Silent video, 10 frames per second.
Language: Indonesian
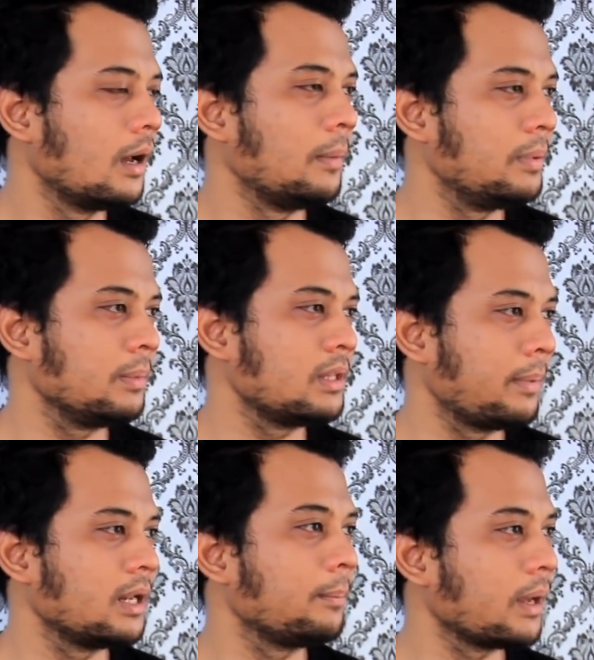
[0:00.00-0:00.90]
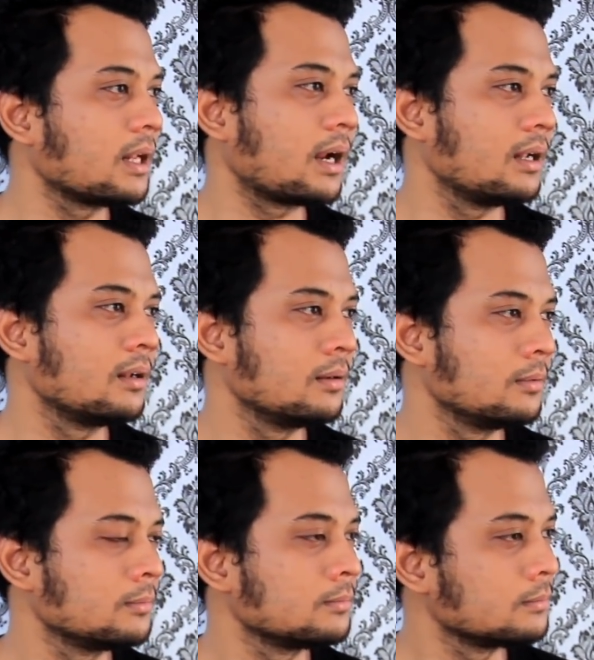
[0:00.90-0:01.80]
Hampir mencapai 6 meteran.
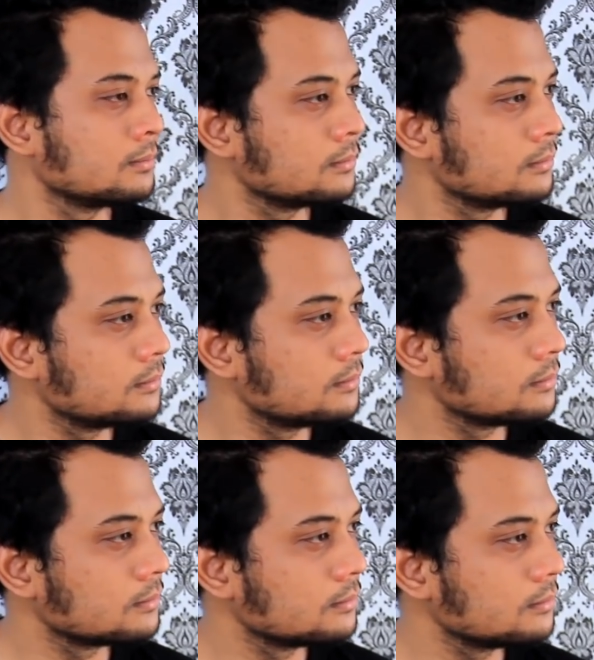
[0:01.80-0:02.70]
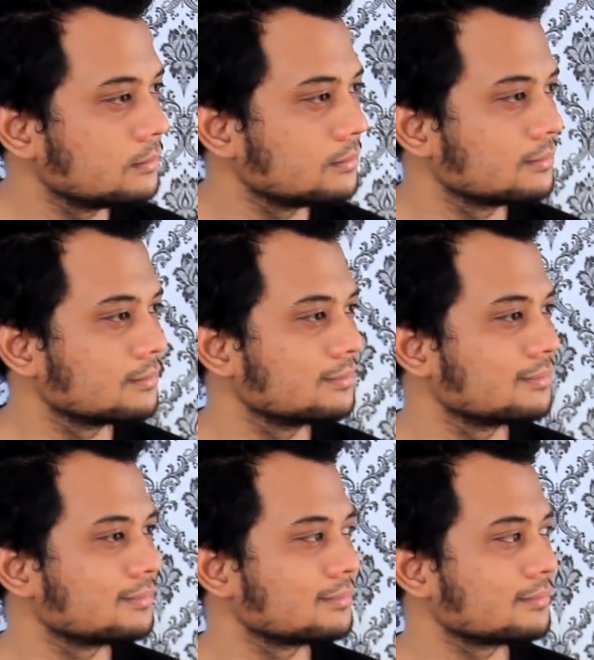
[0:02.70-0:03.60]
Nah, yang di lapangan masih banyak gak
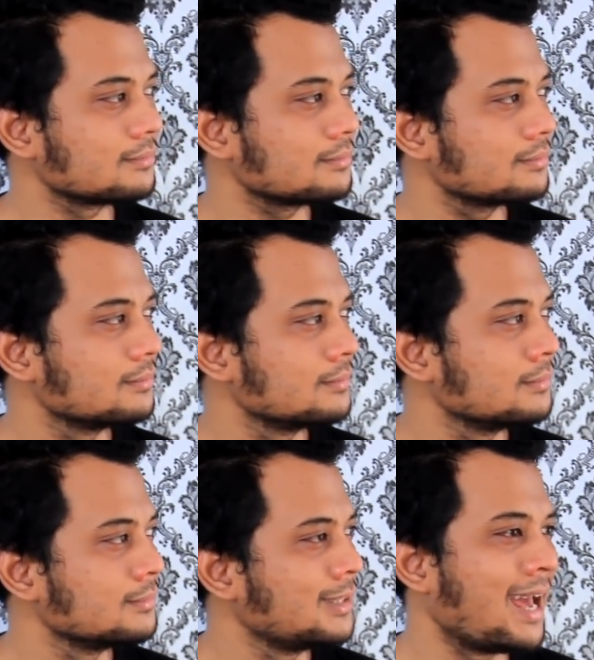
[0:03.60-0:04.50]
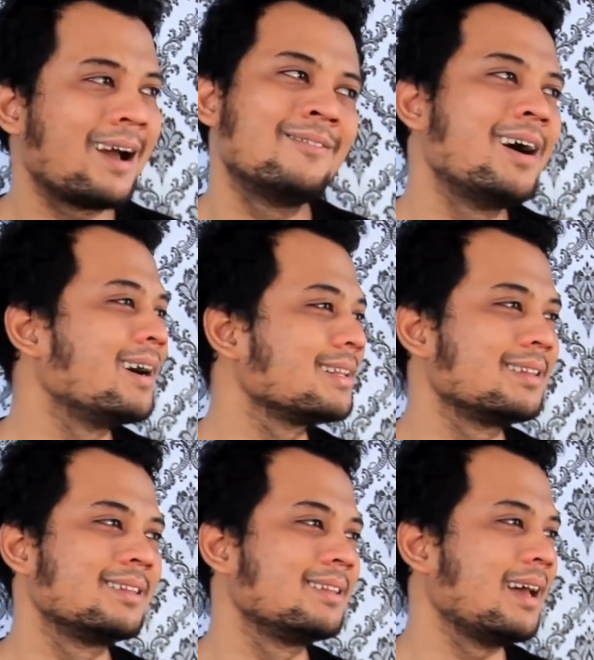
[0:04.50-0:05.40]
yang ukuran segitu gitu? Jarang banget.
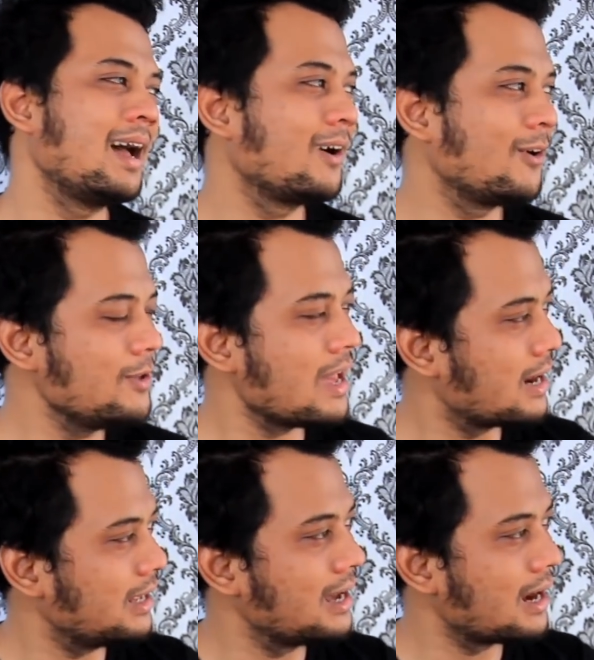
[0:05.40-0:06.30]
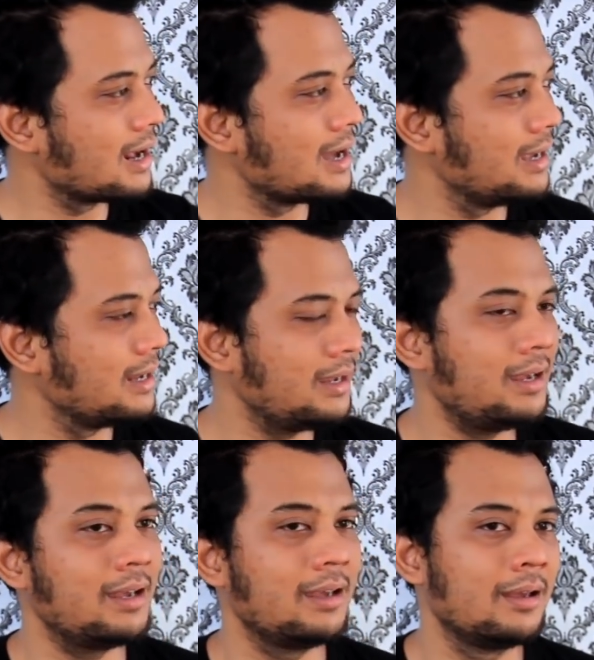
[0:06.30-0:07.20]
Jarang. Aku nyari garaga ini